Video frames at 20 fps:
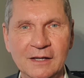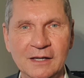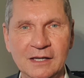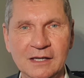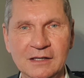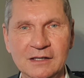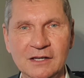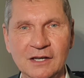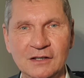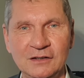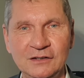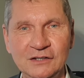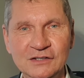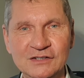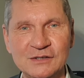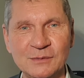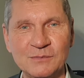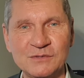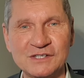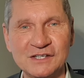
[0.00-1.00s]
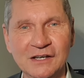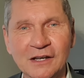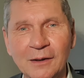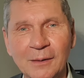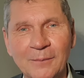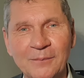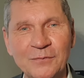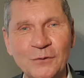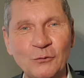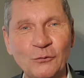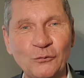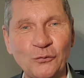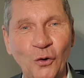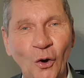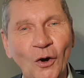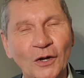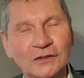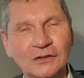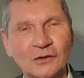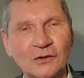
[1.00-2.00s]
In diesem Sinne
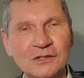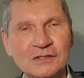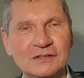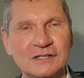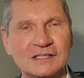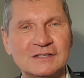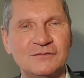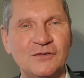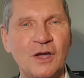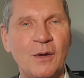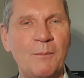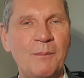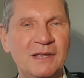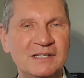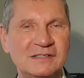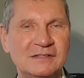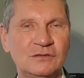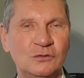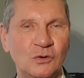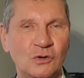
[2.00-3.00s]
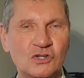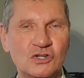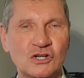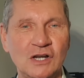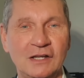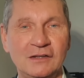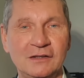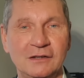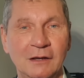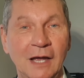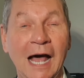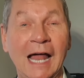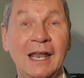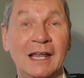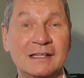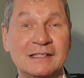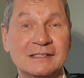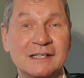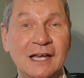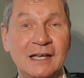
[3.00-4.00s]
freut euch, dass wir im besten Deutschland
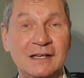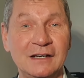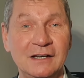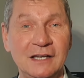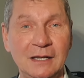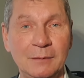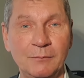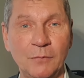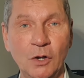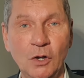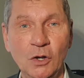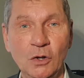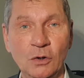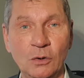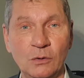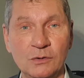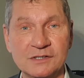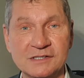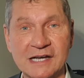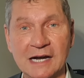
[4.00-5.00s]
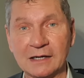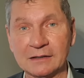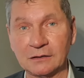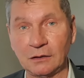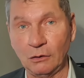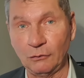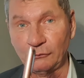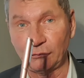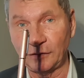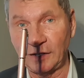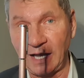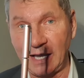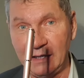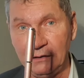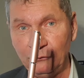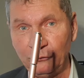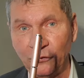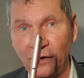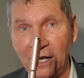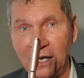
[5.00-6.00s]
aller Zeiten leben und sagt auf
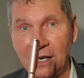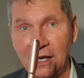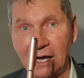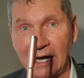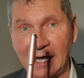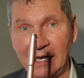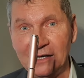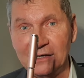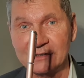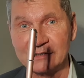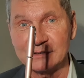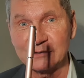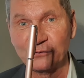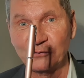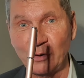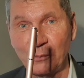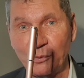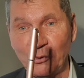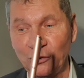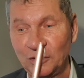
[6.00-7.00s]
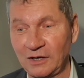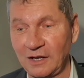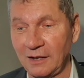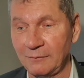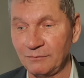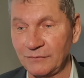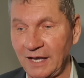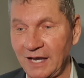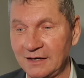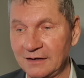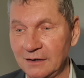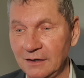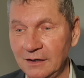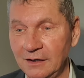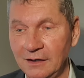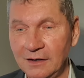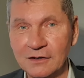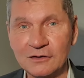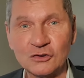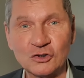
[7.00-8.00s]
keinen Fall alles für Bundland. Nein,
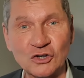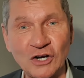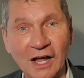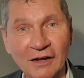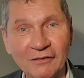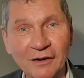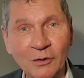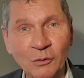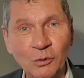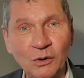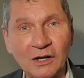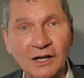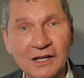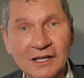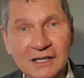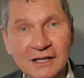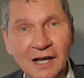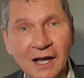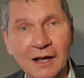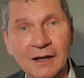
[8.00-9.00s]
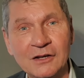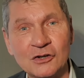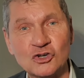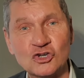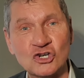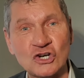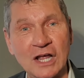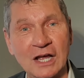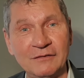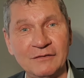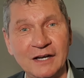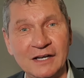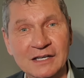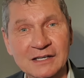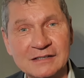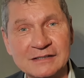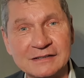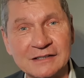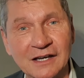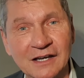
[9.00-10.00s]
Schlava Ukrainer, Schlava
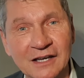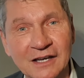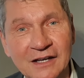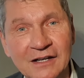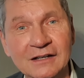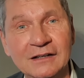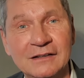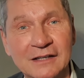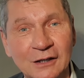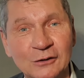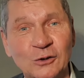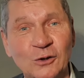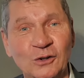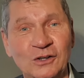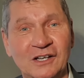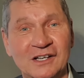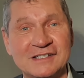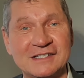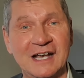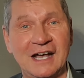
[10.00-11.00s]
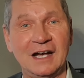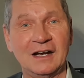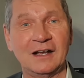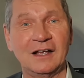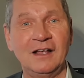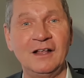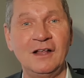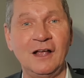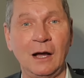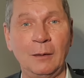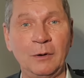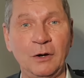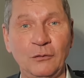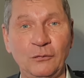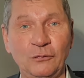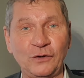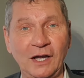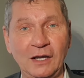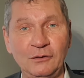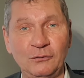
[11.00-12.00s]
Israel, das könnt ihr sagen, aber
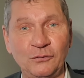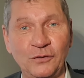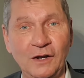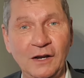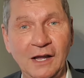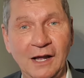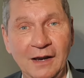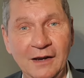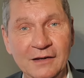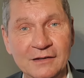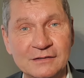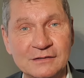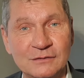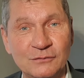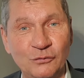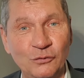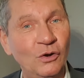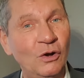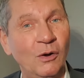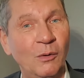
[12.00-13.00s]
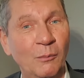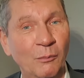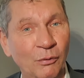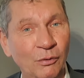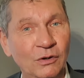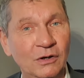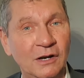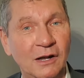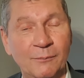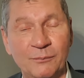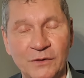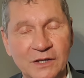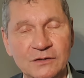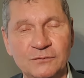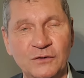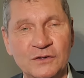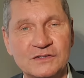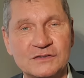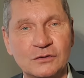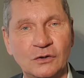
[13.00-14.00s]
keinen Fall alles für Bundland.
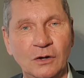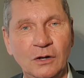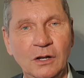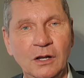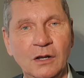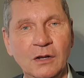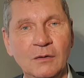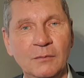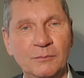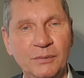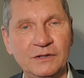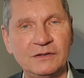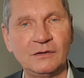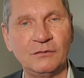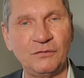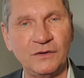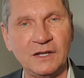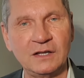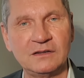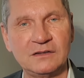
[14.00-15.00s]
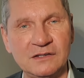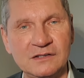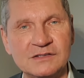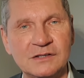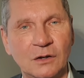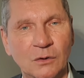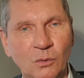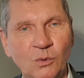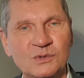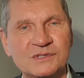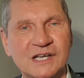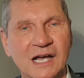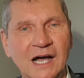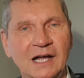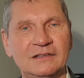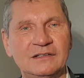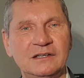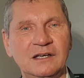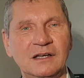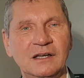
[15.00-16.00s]
Ich finde es toll, bitte wählt diese
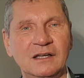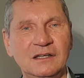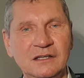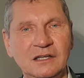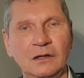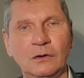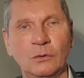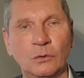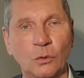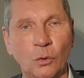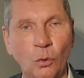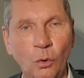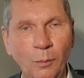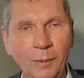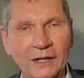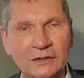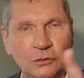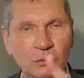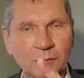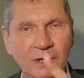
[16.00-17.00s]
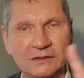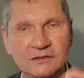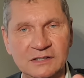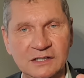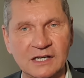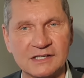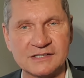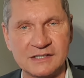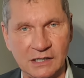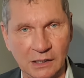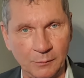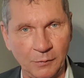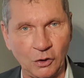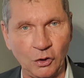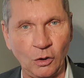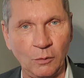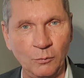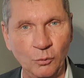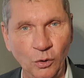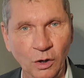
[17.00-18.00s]
großartige Regierung. Robert und Martina sind immer
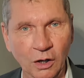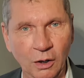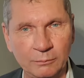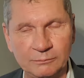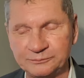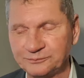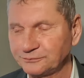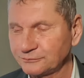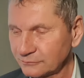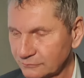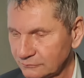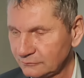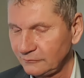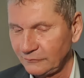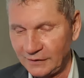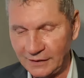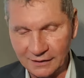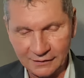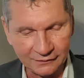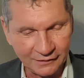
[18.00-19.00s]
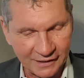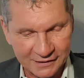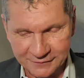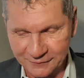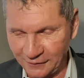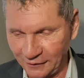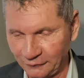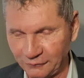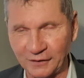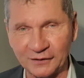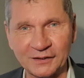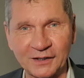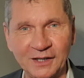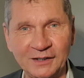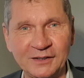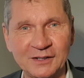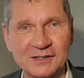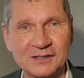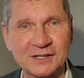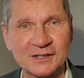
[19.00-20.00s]
noch im Urlaub, deswegen
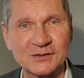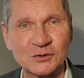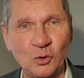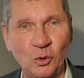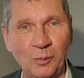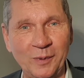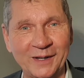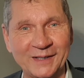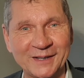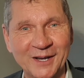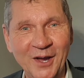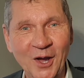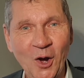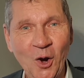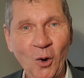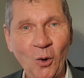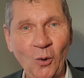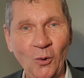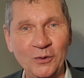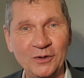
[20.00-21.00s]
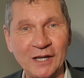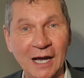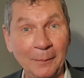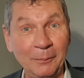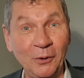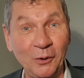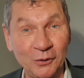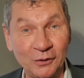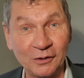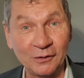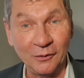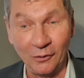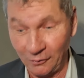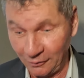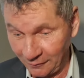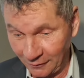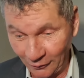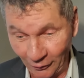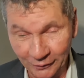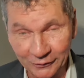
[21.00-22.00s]
vertrete ich jetzt Robert und habe euch
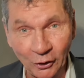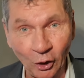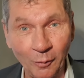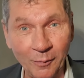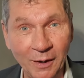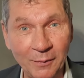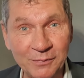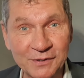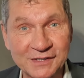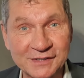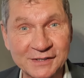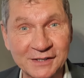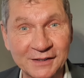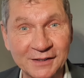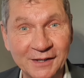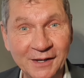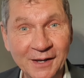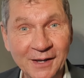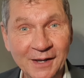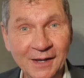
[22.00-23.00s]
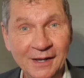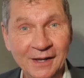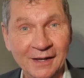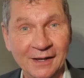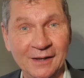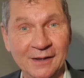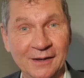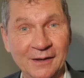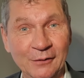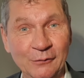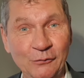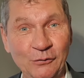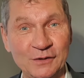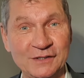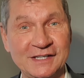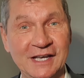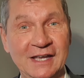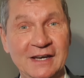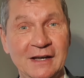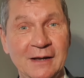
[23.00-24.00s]
heute auch mal ein bisschen äh, von
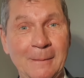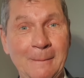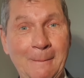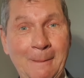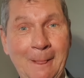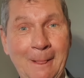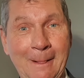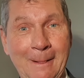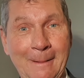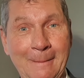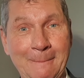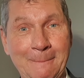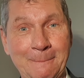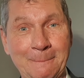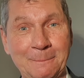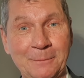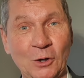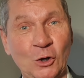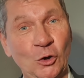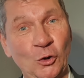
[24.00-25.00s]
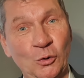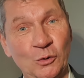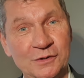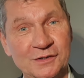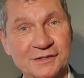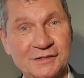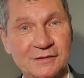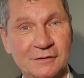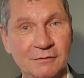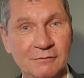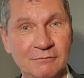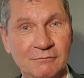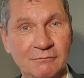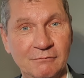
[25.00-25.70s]
seiner ähm, Kunst